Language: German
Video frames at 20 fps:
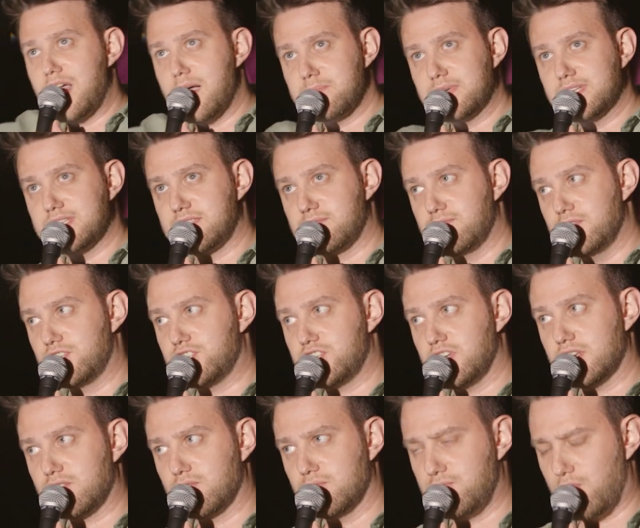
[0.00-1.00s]
haben
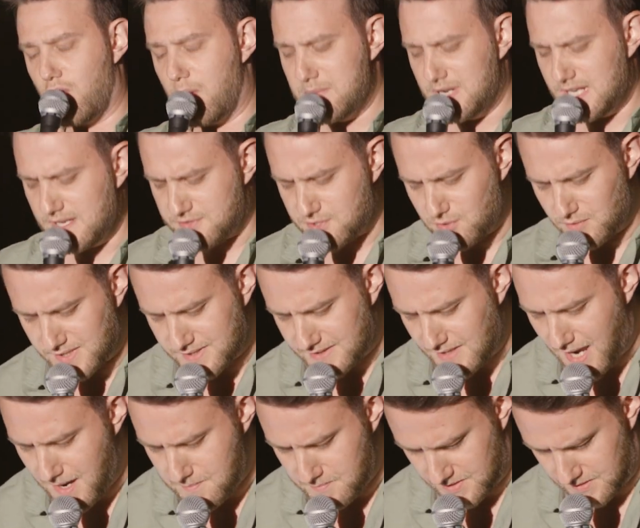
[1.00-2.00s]
gezwitschert und vor mir lief so eine
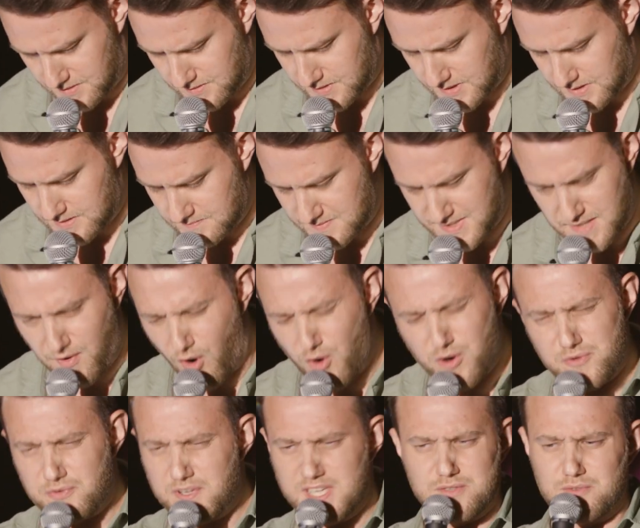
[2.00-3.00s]
Dame, ja? die war
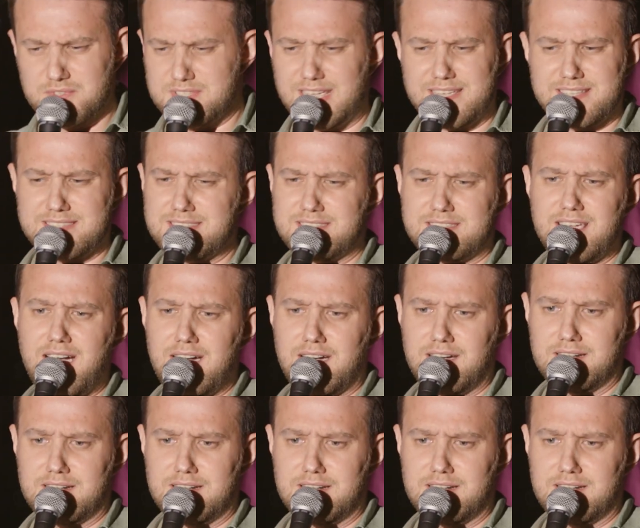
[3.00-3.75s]
ungefähr so 60 Jahre